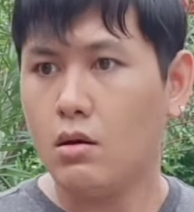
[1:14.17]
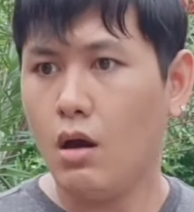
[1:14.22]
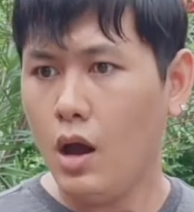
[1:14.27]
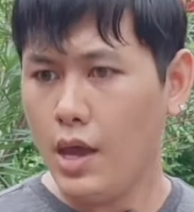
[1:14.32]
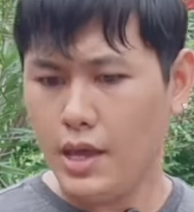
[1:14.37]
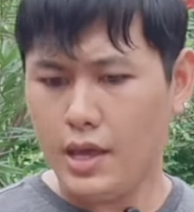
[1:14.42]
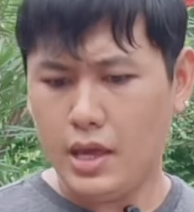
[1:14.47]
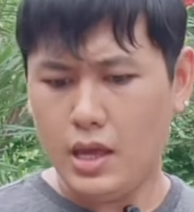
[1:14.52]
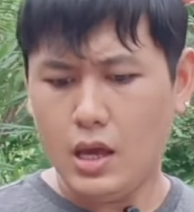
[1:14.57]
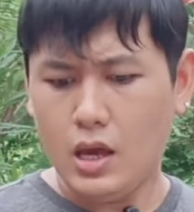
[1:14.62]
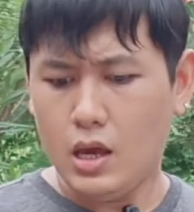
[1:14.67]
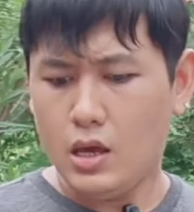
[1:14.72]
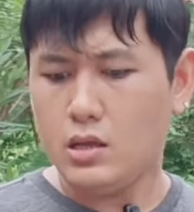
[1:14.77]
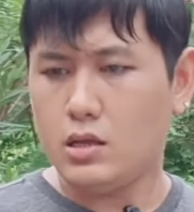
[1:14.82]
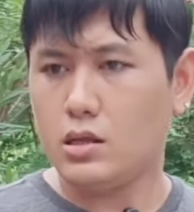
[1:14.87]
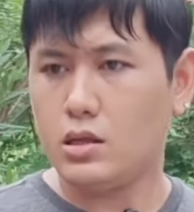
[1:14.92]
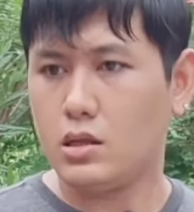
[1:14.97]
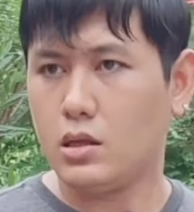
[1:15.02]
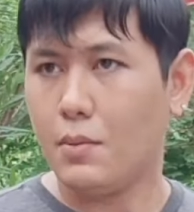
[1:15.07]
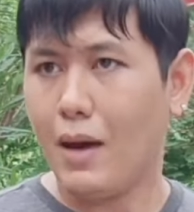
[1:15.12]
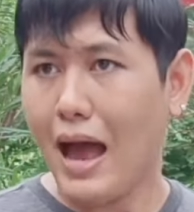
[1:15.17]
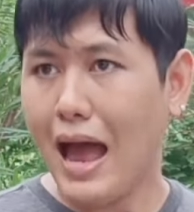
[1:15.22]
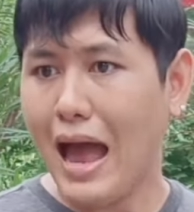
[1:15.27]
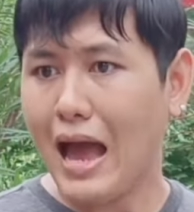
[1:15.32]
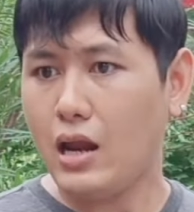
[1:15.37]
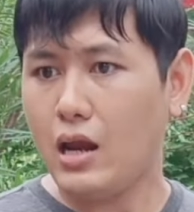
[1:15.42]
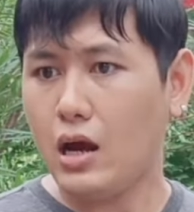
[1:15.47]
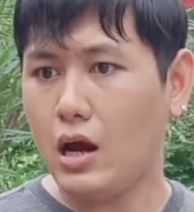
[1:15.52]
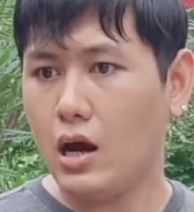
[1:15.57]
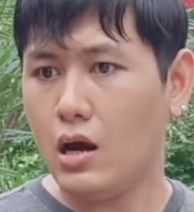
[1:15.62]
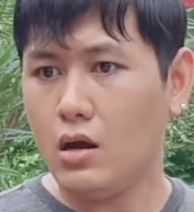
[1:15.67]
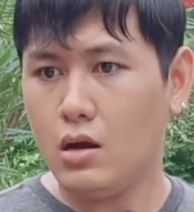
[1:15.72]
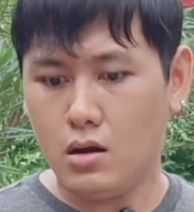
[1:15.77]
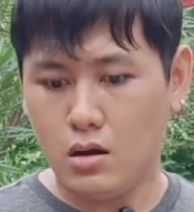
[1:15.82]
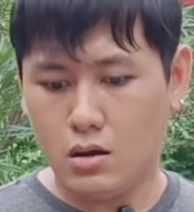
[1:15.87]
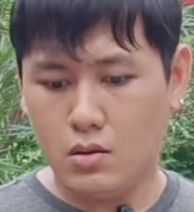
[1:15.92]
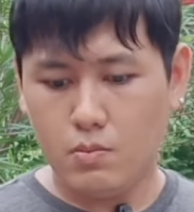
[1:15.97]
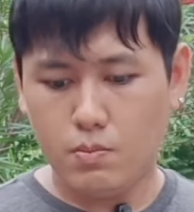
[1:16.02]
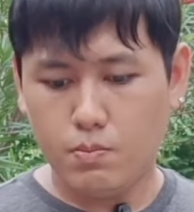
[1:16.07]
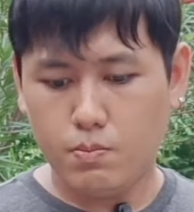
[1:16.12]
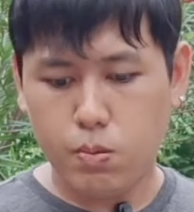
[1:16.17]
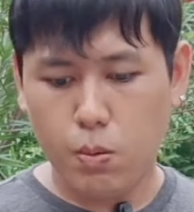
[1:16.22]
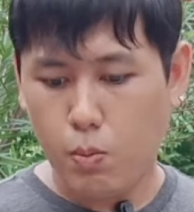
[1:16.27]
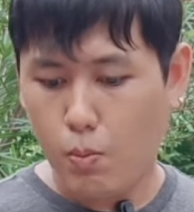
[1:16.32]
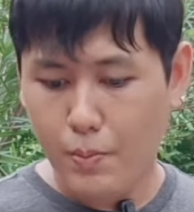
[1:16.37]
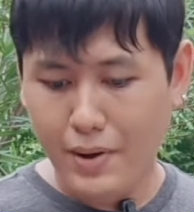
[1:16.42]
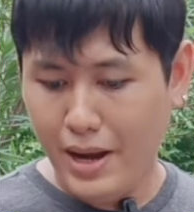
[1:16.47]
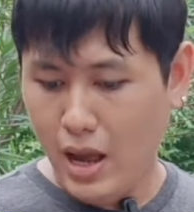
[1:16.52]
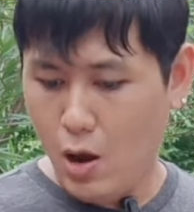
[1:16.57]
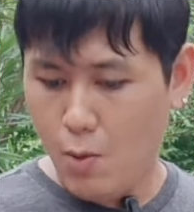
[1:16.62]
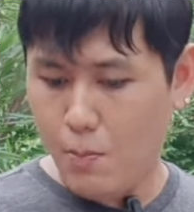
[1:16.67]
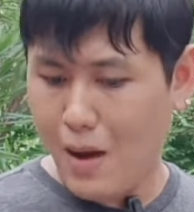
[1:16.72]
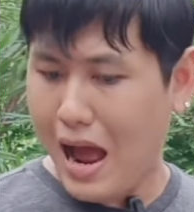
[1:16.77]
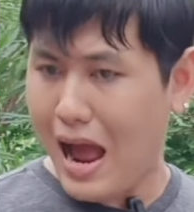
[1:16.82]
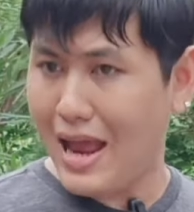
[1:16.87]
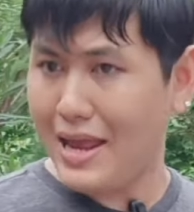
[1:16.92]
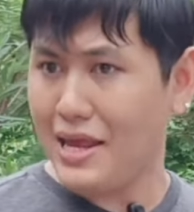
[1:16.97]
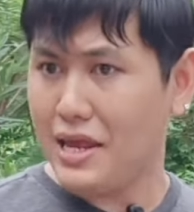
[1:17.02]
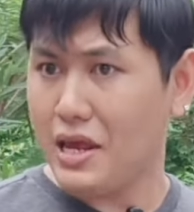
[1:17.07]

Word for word: เฮ้ย จะบ้าเหรอ ผมไม่ได้เอาไป